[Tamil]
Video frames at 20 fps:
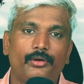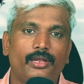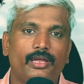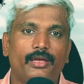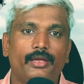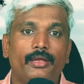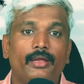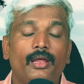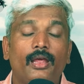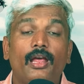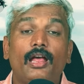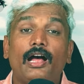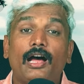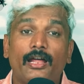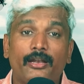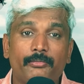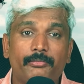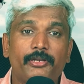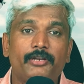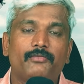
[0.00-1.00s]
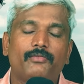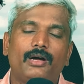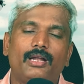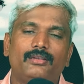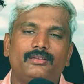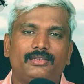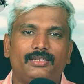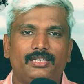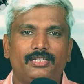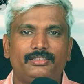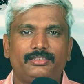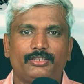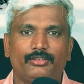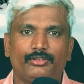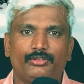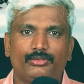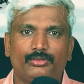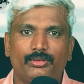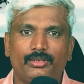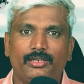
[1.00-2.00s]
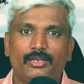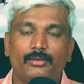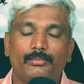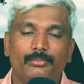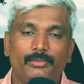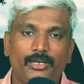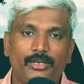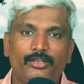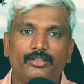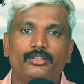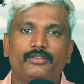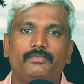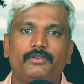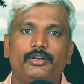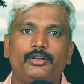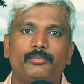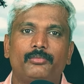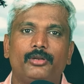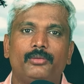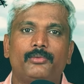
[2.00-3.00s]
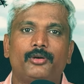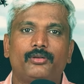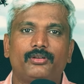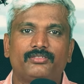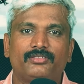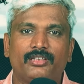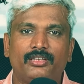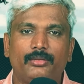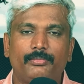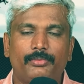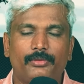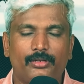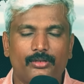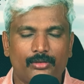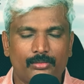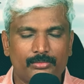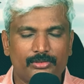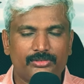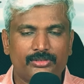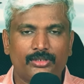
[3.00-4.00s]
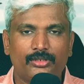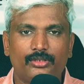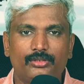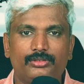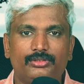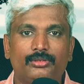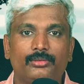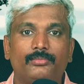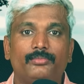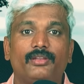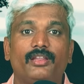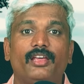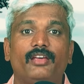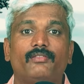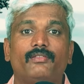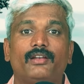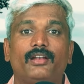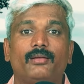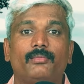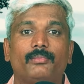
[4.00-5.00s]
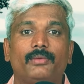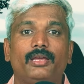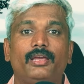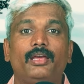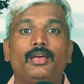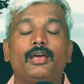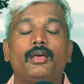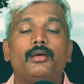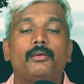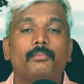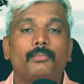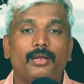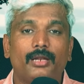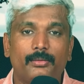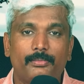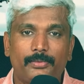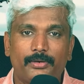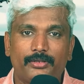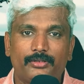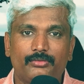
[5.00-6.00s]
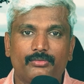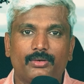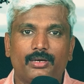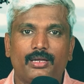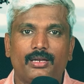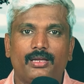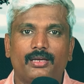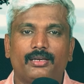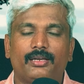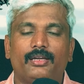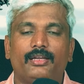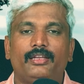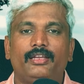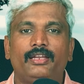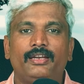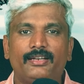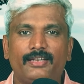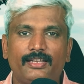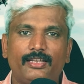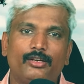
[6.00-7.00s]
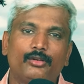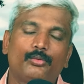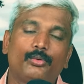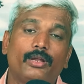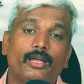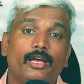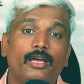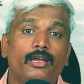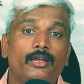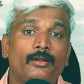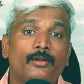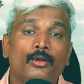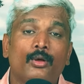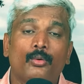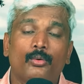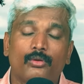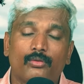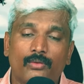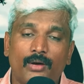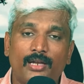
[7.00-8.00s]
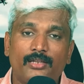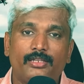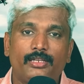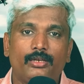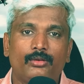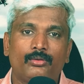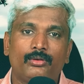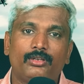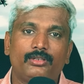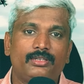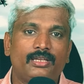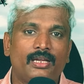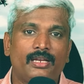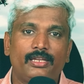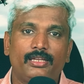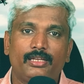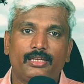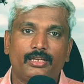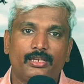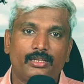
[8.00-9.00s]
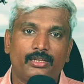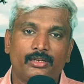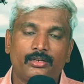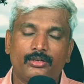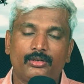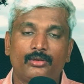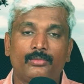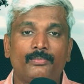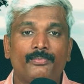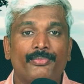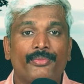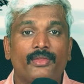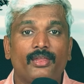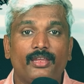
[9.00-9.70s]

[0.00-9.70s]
என்னுடைய அன்பின் வாழ்த்துக்களை தெரிவித்துக் கொள்கிறேன் மீண்டும் இந்த வீடியோ மூலிமா உங்களை சந்திப்பதில் ரொம்ப சந்தோஷம் தேவன் நம்மை பலப்படுத்துவாராக இன்றைக்கு கூட ஒரு வார்த்தையை கொண்டு தியானிக்க இருக்கின்றோம்